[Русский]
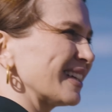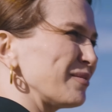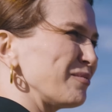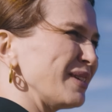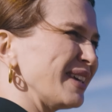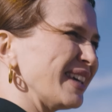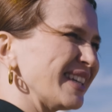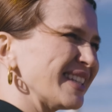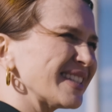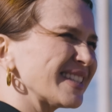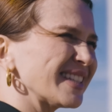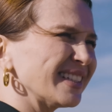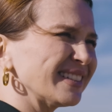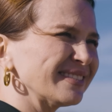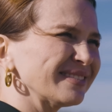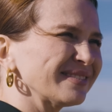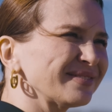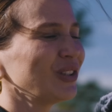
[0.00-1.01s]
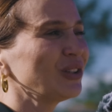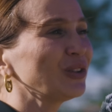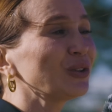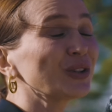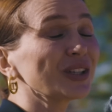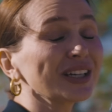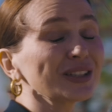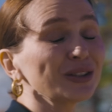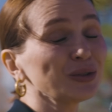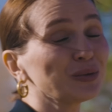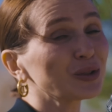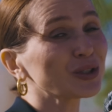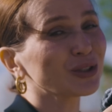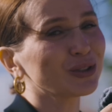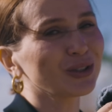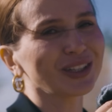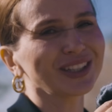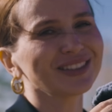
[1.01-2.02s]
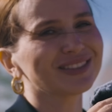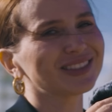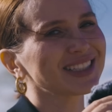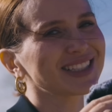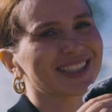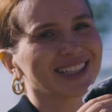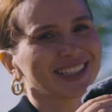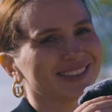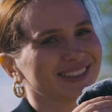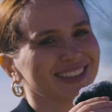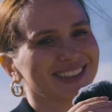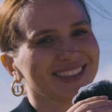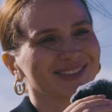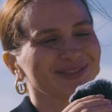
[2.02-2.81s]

на месте, но я думаю, что они выздоровят,